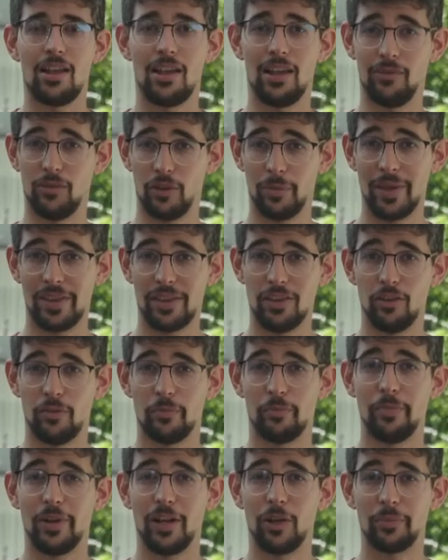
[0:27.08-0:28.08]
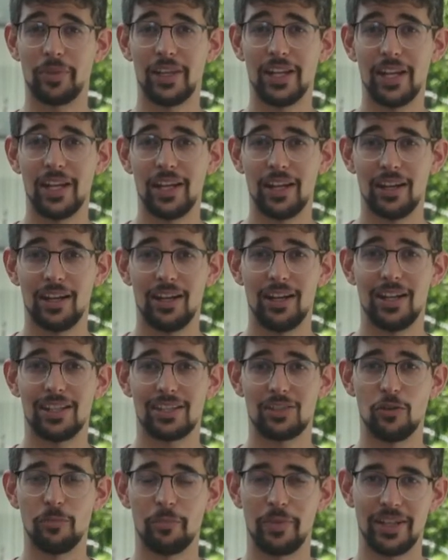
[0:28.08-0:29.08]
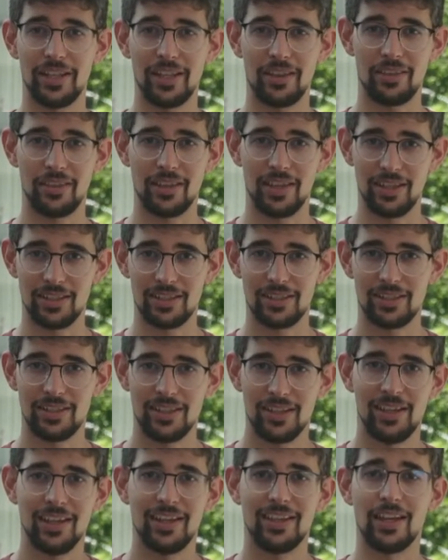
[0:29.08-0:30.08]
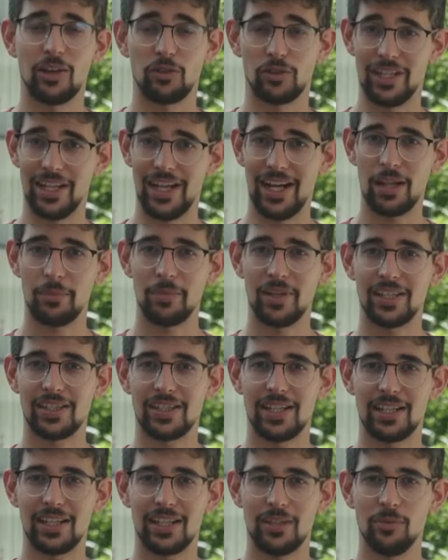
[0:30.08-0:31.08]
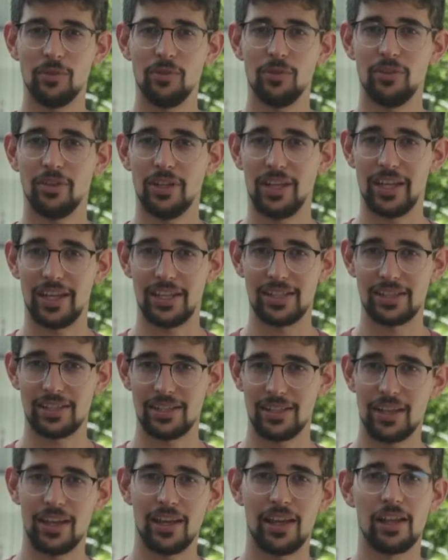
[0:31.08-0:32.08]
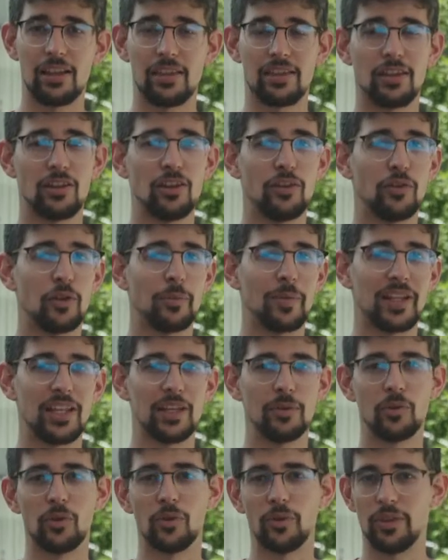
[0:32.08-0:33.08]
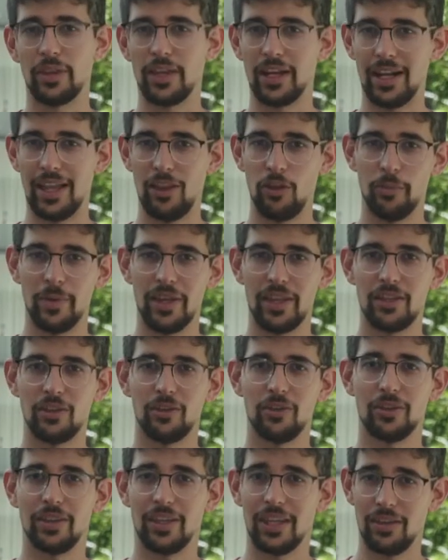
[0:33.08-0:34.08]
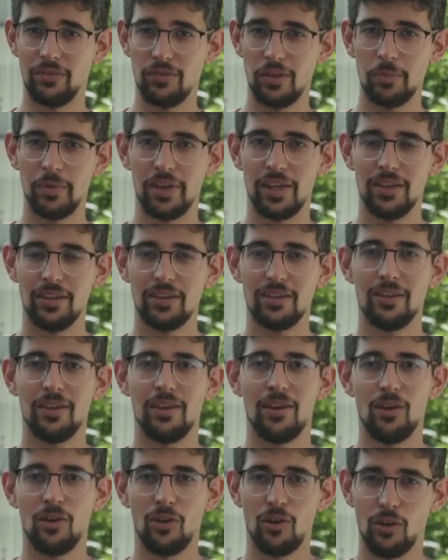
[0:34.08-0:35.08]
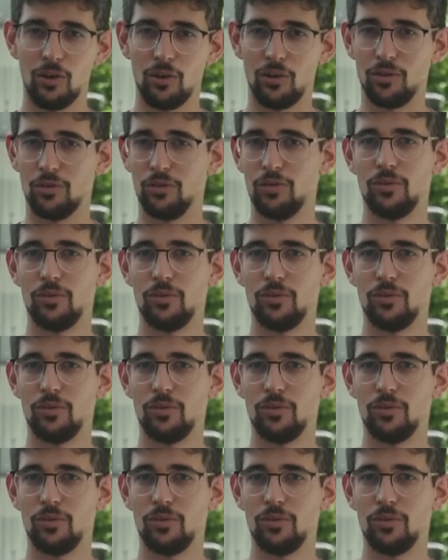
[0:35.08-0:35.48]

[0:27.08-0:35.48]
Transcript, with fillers: La formación para obtener las competencias de auxiliar administrativo es el ciclo formativo de grado medio de FP o